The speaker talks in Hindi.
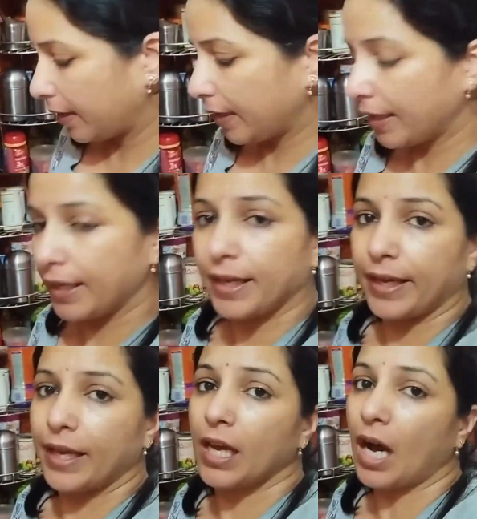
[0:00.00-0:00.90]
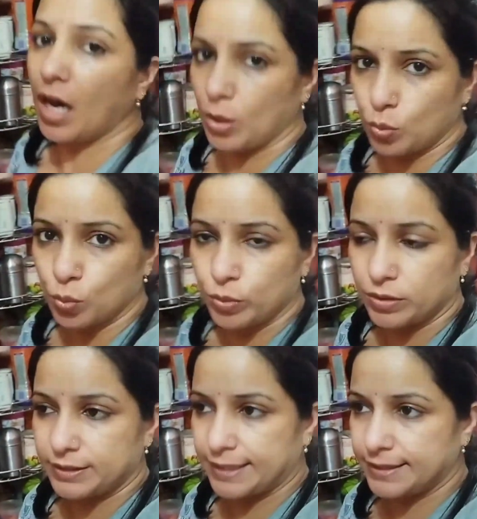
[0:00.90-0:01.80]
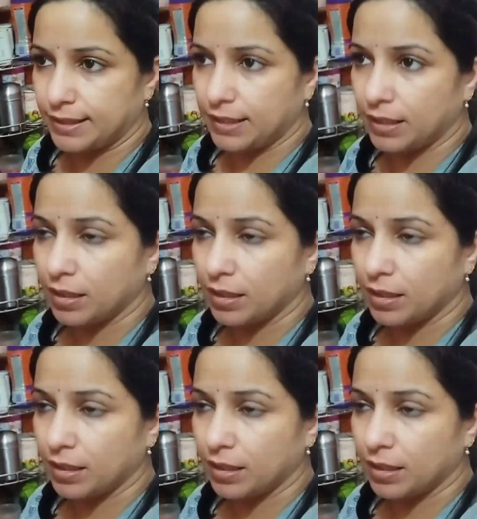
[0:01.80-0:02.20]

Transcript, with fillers: रहे हैं आलू जैसे